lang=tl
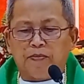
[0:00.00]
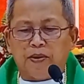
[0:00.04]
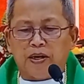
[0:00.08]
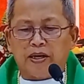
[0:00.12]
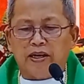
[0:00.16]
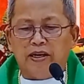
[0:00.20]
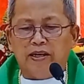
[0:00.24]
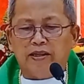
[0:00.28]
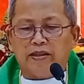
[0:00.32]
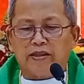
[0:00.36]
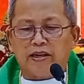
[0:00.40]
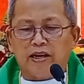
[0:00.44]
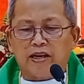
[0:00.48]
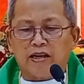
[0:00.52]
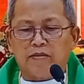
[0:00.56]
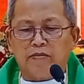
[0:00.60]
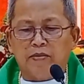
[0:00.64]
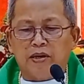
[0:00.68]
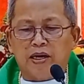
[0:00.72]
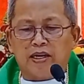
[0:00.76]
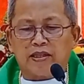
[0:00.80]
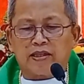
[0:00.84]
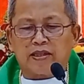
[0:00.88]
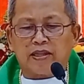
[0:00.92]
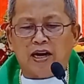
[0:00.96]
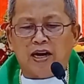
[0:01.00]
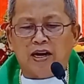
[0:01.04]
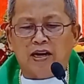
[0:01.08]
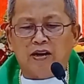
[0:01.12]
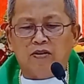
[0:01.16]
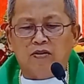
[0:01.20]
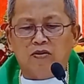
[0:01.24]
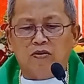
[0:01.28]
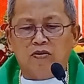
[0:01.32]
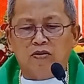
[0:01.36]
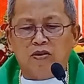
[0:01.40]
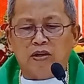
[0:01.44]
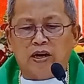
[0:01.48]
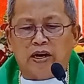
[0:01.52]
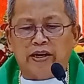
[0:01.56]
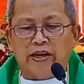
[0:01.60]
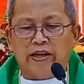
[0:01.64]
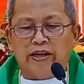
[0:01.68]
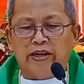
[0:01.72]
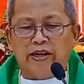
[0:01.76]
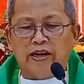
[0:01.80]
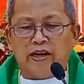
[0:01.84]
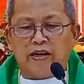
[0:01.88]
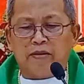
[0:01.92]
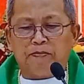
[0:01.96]
pagpangitag mga tao
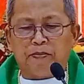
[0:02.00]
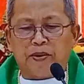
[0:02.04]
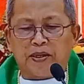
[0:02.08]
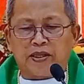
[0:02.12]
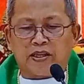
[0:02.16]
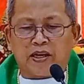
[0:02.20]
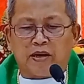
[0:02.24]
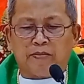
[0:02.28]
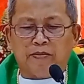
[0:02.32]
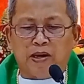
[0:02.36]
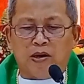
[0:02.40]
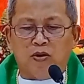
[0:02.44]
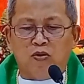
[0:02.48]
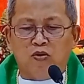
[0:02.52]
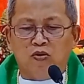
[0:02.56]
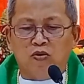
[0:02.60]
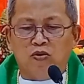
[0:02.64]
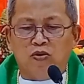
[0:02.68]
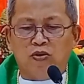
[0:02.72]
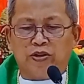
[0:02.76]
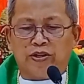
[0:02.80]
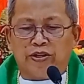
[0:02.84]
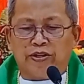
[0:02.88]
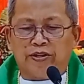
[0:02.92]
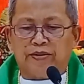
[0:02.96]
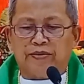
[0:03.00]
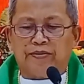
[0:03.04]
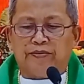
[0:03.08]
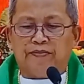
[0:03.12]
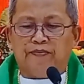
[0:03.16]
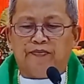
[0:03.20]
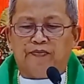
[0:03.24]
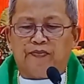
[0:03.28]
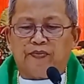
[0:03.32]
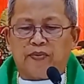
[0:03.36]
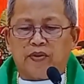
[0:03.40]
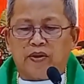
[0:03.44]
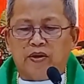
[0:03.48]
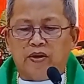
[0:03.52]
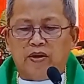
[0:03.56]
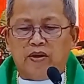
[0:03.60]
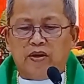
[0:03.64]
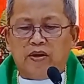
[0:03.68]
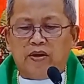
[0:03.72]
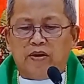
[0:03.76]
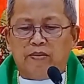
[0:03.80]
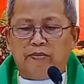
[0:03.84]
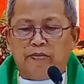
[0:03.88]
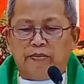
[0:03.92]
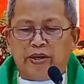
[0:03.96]
nga iyang patrabahoon.
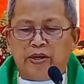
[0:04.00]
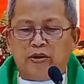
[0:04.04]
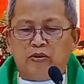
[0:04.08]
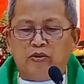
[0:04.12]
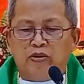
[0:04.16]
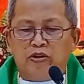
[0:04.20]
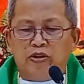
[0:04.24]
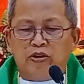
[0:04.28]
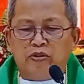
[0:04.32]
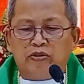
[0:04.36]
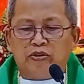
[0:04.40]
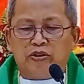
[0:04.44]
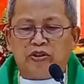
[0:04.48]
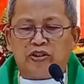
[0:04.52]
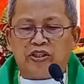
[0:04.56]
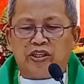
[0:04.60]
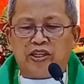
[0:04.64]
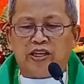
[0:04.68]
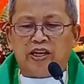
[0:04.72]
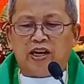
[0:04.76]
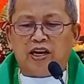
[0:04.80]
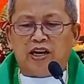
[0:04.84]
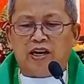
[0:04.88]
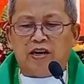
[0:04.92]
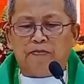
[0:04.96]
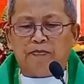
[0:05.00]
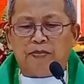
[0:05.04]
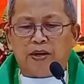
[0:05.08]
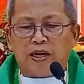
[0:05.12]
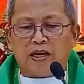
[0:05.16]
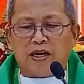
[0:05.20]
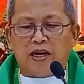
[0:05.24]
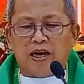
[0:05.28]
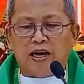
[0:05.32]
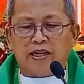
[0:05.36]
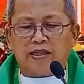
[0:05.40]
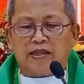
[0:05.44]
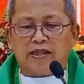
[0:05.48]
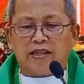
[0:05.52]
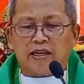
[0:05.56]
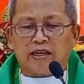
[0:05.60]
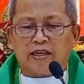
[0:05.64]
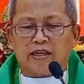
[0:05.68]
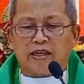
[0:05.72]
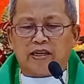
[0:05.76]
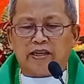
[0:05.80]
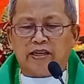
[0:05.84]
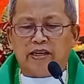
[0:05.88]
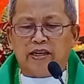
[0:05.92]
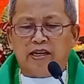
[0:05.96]
Miuyon siya
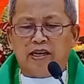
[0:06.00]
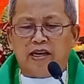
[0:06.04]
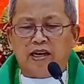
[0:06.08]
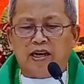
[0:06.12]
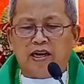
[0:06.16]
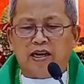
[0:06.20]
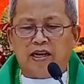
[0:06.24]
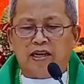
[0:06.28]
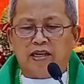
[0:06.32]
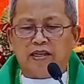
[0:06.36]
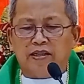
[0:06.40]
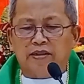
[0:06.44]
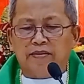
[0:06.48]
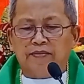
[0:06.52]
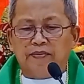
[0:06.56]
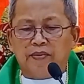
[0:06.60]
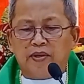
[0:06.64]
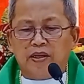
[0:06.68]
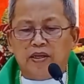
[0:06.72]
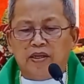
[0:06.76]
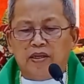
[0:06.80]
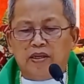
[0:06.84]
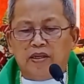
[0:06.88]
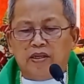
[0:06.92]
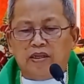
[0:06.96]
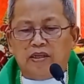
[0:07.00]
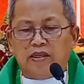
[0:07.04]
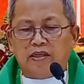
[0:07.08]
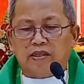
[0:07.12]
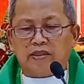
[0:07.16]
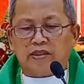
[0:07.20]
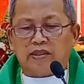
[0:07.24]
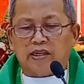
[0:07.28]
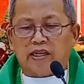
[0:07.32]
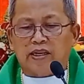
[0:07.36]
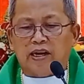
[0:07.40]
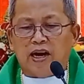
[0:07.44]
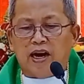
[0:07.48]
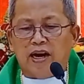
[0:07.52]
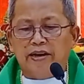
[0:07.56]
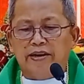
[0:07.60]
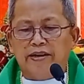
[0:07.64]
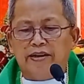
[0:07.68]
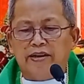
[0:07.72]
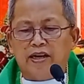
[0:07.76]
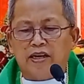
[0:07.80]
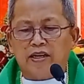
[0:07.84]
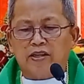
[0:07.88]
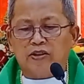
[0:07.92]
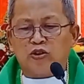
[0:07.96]
paghatag kanila sa
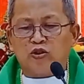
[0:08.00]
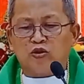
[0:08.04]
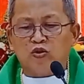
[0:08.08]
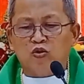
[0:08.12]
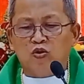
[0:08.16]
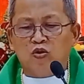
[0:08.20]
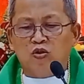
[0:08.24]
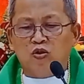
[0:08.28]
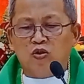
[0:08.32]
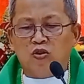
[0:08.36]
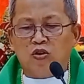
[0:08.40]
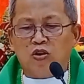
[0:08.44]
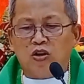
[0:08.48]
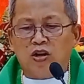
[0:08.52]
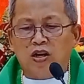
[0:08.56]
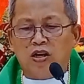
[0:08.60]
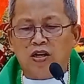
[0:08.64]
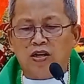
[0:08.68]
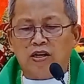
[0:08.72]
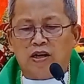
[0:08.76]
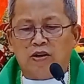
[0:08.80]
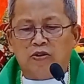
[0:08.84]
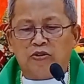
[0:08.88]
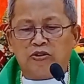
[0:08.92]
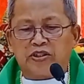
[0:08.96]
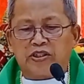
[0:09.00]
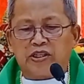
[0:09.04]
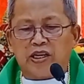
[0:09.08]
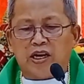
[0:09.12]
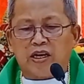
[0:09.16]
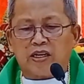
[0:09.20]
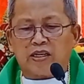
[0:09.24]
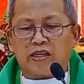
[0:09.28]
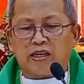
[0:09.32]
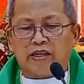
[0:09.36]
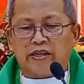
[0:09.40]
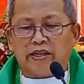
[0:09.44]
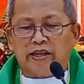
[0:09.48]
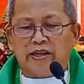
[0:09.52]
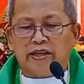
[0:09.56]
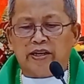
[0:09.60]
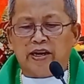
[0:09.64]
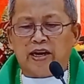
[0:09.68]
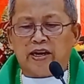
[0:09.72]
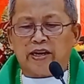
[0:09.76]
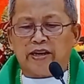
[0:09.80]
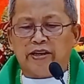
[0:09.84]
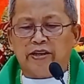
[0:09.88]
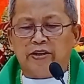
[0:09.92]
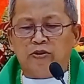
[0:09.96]
naandang suhol nga usa ka
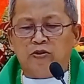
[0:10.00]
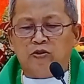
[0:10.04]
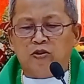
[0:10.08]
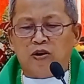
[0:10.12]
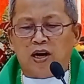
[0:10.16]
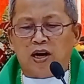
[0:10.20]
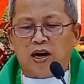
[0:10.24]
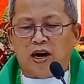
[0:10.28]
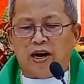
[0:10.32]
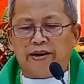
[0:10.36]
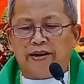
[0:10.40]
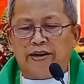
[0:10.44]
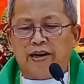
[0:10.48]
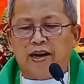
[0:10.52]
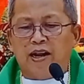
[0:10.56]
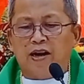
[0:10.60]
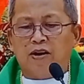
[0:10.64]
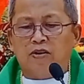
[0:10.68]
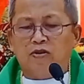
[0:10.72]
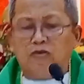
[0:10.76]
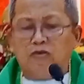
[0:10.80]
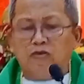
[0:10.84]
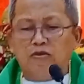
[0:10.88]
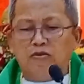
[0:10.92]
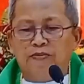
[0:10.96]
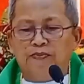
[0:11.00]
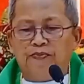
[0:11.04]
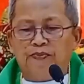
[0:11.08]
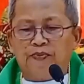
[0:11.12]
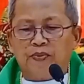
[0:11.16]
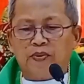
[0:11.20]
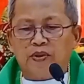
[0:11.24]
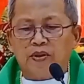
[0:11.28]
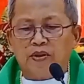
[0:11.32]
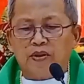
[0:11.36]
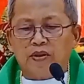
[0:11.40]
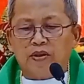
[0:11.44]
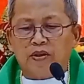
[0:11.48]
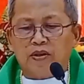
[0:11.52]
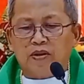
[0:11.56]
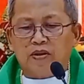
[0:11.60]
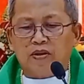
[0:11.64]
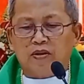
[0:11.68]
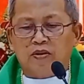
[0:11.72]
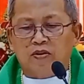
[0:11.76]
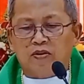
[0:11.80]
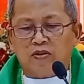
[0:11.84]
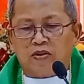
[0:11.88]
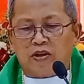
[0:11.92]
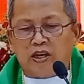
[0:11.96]
ang adlaw
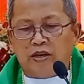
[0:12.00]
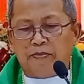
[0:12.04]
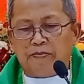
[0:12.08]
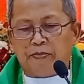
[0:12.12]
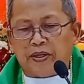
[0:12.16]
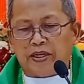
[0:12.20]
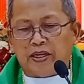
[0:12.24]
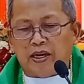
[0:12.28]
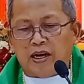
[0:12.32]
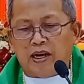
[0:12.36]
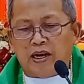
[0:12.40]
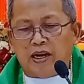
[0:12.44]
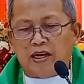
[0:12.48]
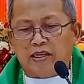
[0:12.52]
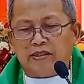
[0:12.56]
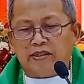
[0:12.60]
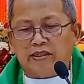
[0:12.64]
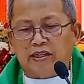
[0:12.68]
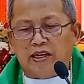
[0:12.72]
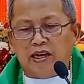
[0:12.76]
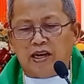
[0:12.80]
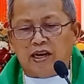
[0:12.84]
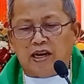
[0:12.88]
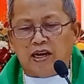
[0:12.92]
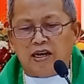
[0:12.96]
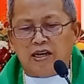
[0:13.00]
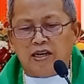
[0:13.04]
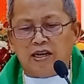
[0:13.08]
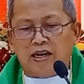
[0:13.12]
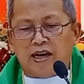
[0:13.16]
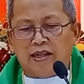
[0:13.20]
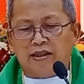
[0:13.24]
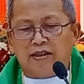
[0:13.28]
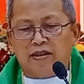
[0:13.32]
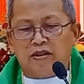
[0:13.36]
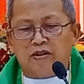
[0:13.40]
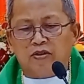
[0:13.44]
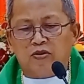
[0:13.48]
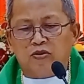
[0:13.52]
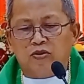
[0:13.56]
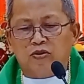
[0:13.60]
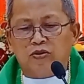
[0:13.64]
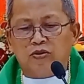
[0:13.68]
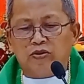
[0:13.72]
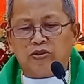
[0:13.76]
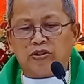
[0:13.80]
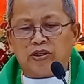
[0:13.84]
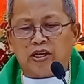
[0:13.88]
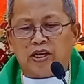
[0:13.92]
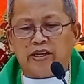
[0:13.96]
ug gipadala sila
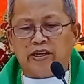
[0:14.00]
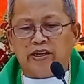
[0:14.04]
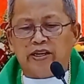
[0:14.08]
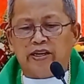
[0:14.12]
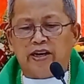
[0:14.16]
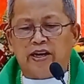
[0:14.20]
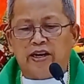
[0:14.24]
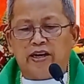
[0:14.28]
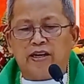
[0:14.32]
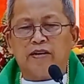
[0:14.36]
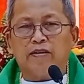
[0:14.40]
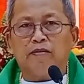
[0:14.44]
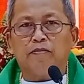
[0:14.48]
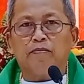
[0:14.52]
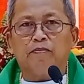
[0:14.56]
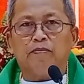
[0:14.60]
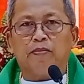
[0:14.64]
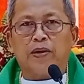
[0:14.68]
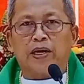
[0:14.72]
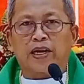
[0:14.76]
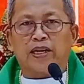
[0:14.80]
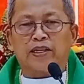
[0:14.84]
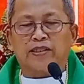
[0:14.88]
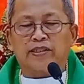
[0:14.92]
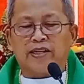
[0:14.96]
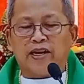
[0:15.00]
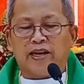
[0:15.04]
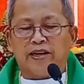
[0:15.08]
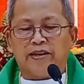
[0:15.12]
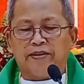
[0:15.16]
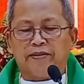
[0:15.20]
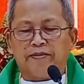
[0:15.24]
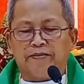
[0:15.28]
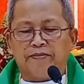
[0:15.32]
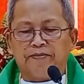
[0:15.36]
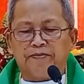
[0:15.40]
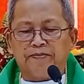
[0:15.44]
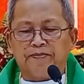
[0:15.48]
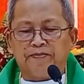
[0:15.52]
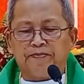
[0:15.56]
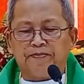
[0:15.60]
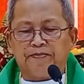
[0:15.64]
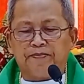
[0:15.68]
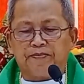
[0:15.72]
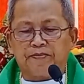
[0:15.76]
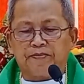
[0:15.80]
ngadto sa iyang parasan.